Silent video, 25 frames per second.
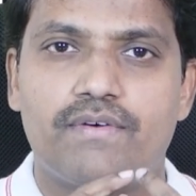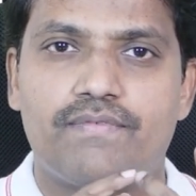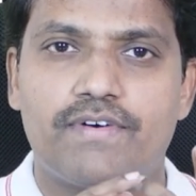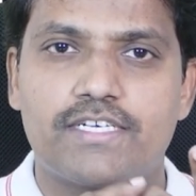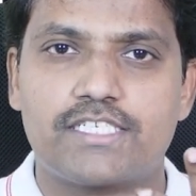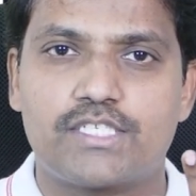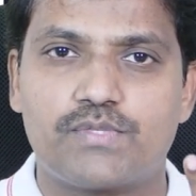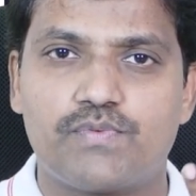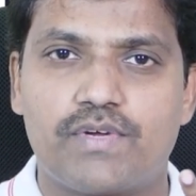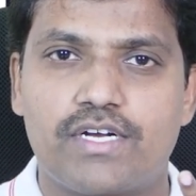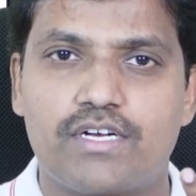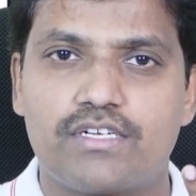
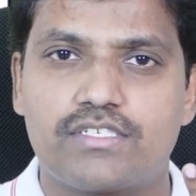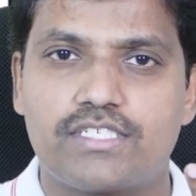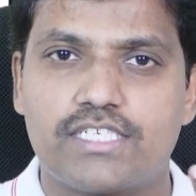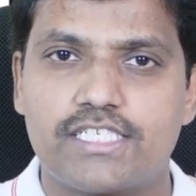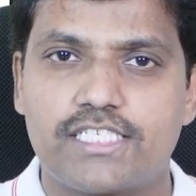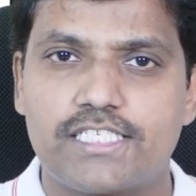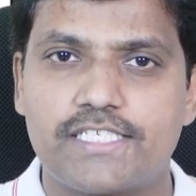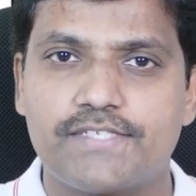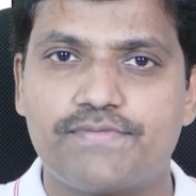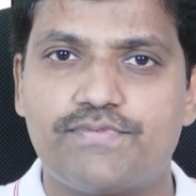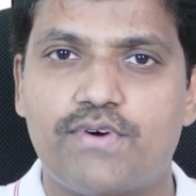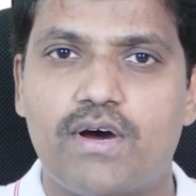ఫస్ట్ వన్
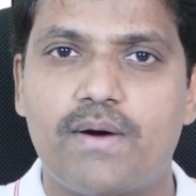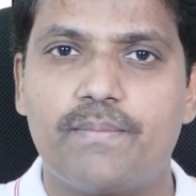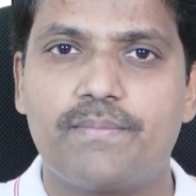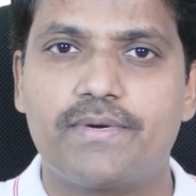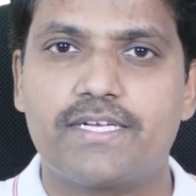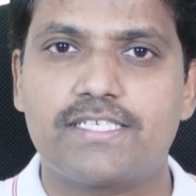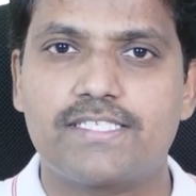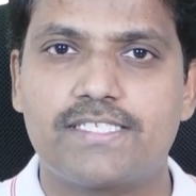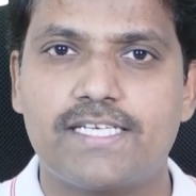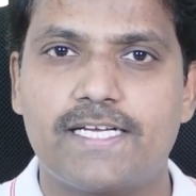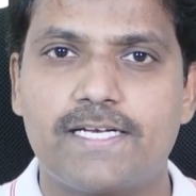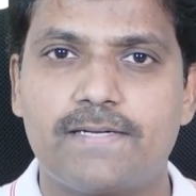వచ్చేసి ఫామ్
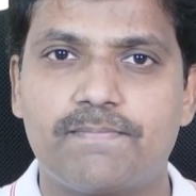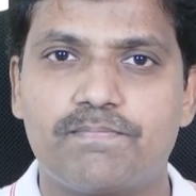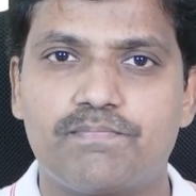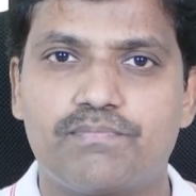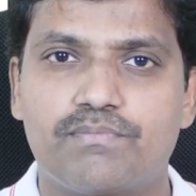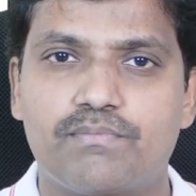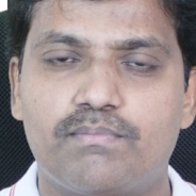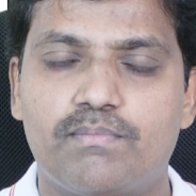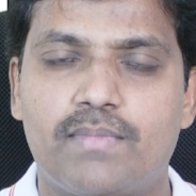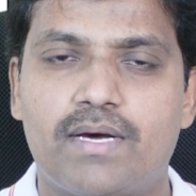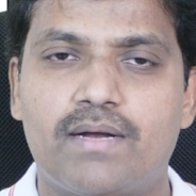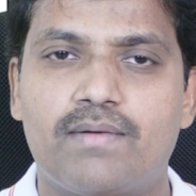డిజైన్
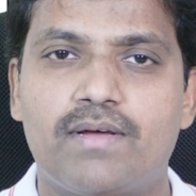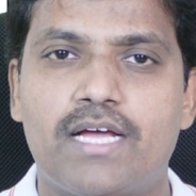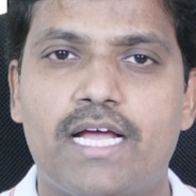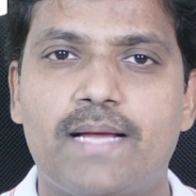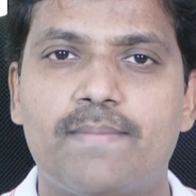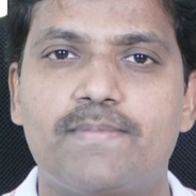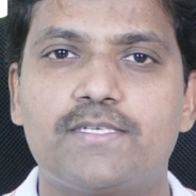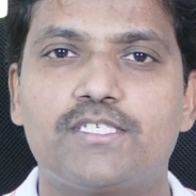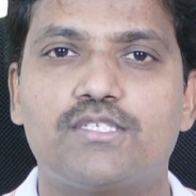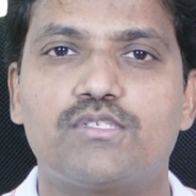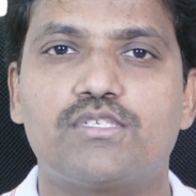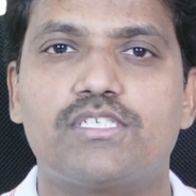మనం
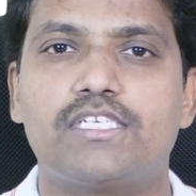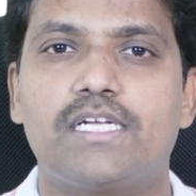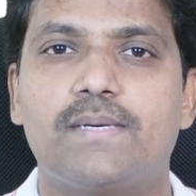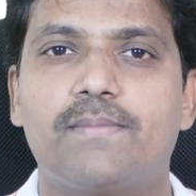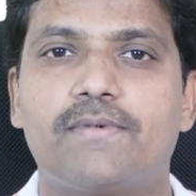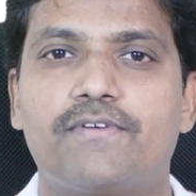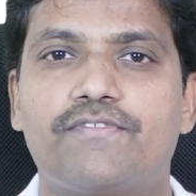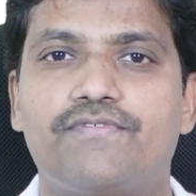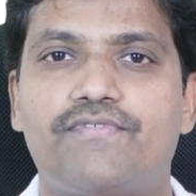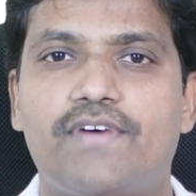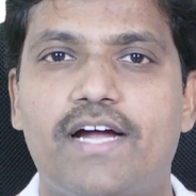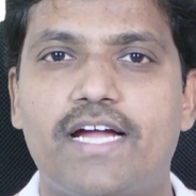ఎపిసోడ్
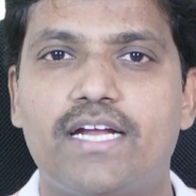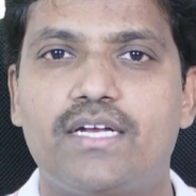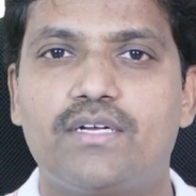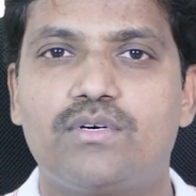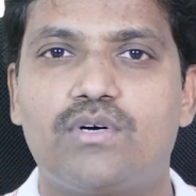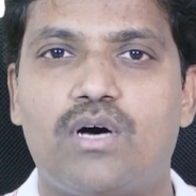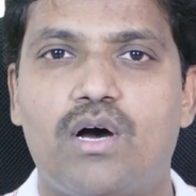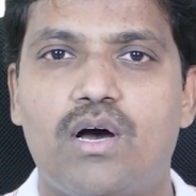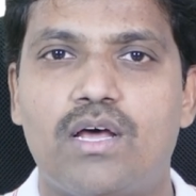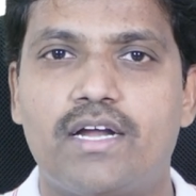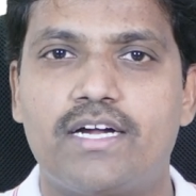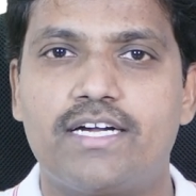నెంబర్ ఫైవ్లో
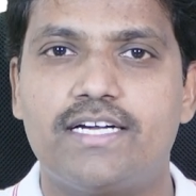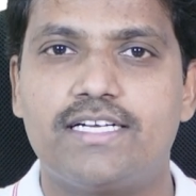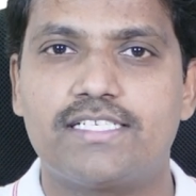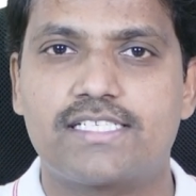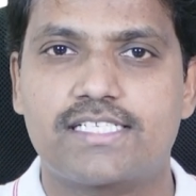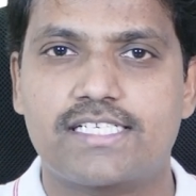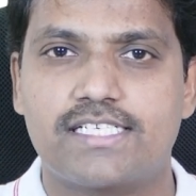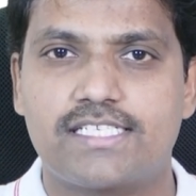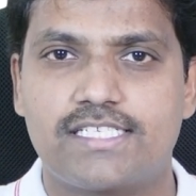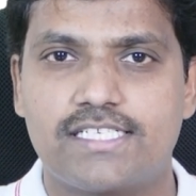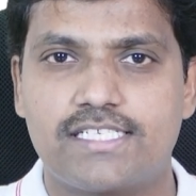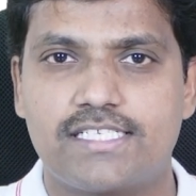ఆల్రెడీ
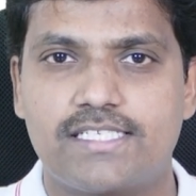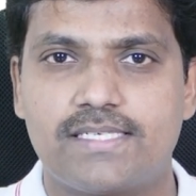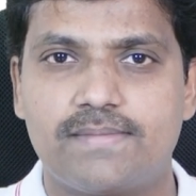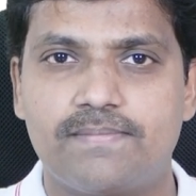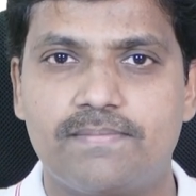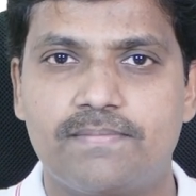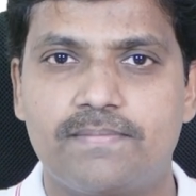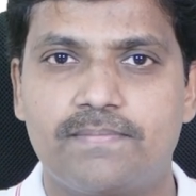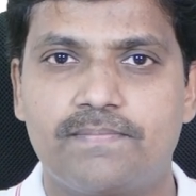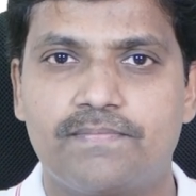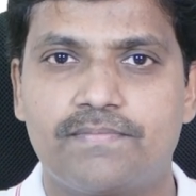డిస్కస్ చేసాం